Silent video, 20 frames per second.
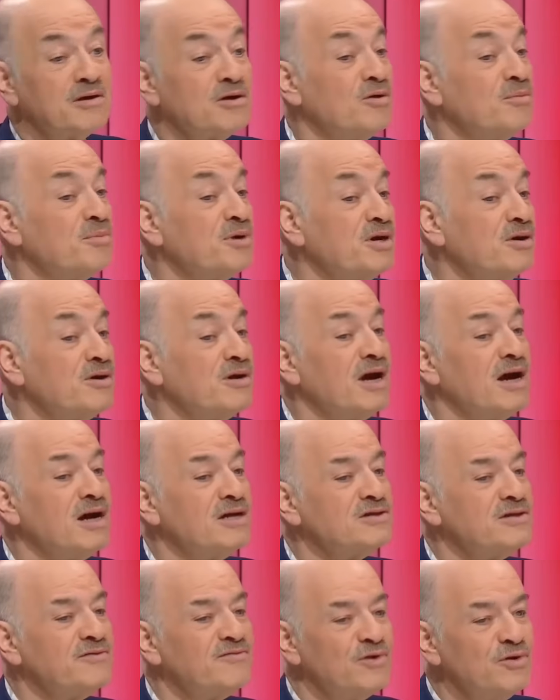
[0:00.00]
Un
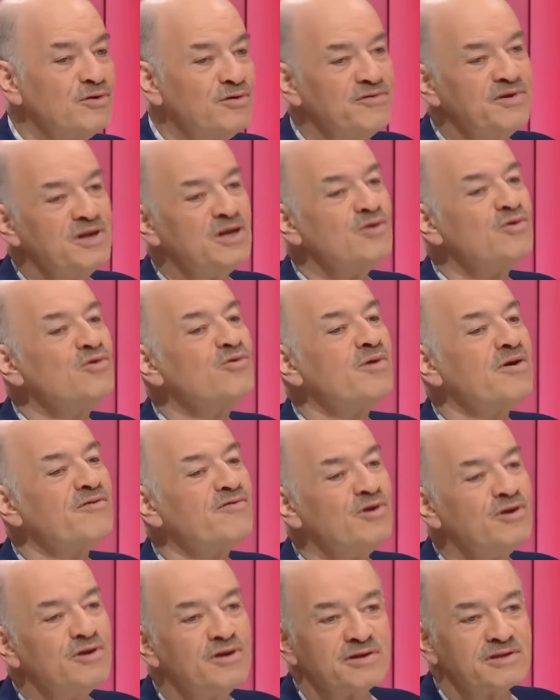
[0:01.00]
cambriolage, un vol de véhicule ou un
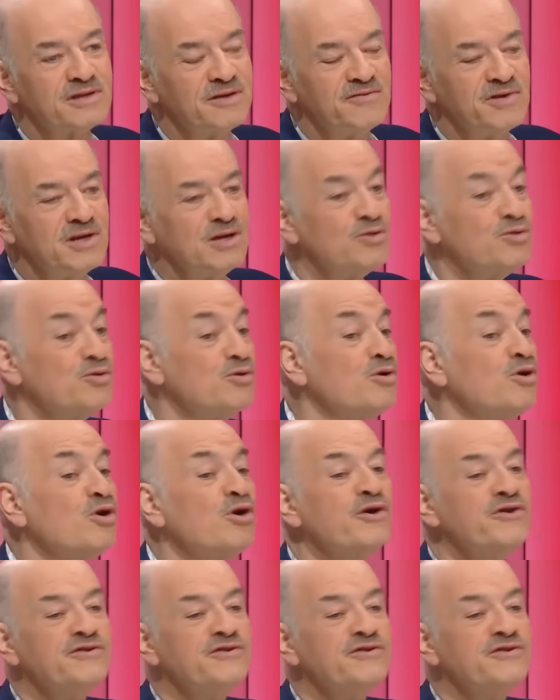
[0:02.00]
vol dans un véhicule,